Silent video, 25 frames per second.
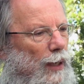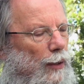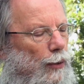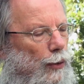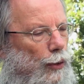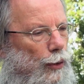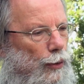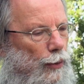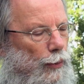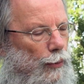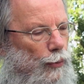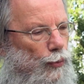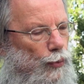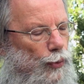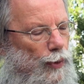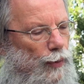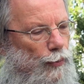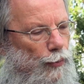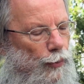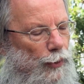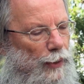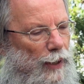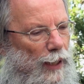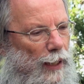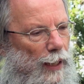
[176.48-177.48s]
Alors, où il
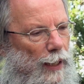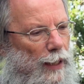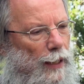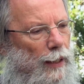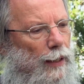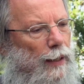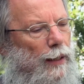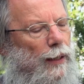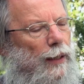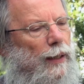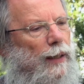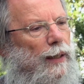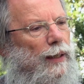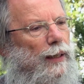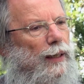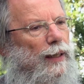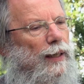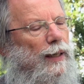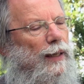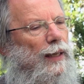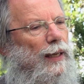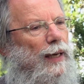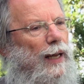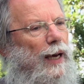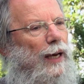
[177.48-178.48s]
faudrait
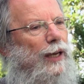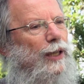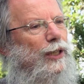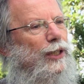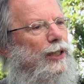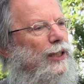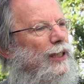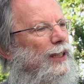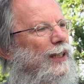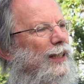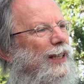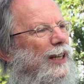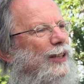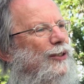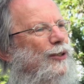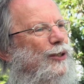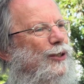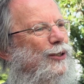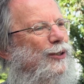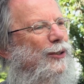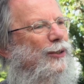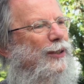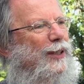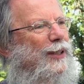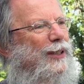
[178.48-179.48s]
élargir la
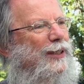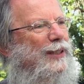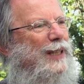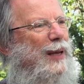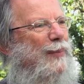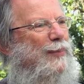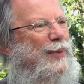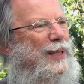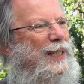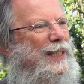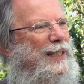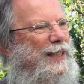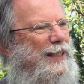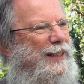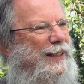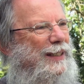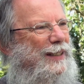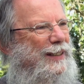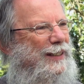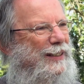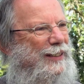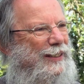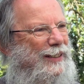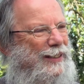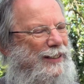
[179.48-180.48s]
notion de
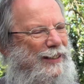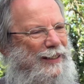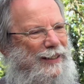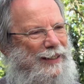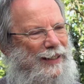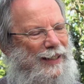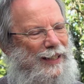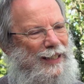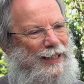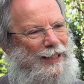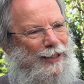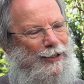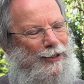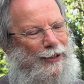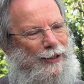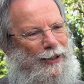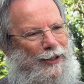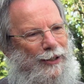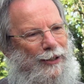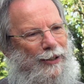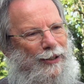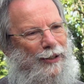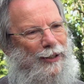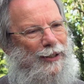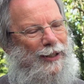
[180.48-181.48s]
rentabilité. Euh, qu'est-ce,
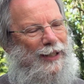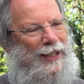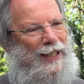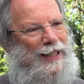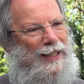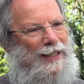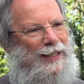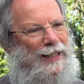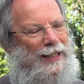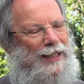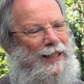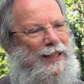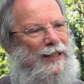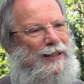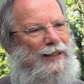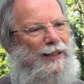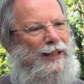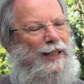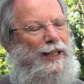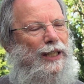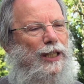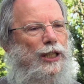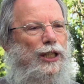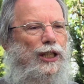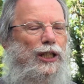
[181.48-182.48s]
que, qu'est-ce qui
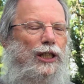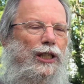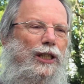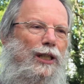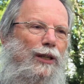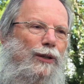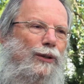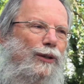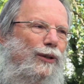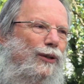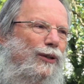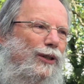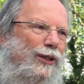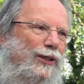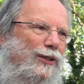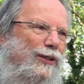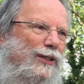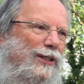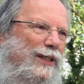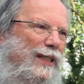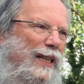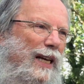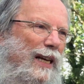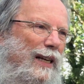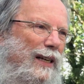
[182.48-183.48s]
enrichit le corps
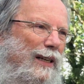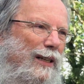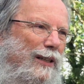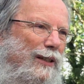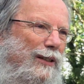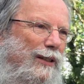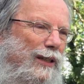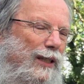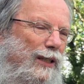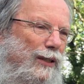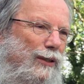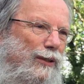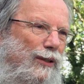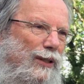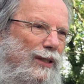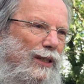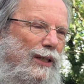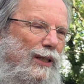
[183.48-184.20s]
social Est-ce que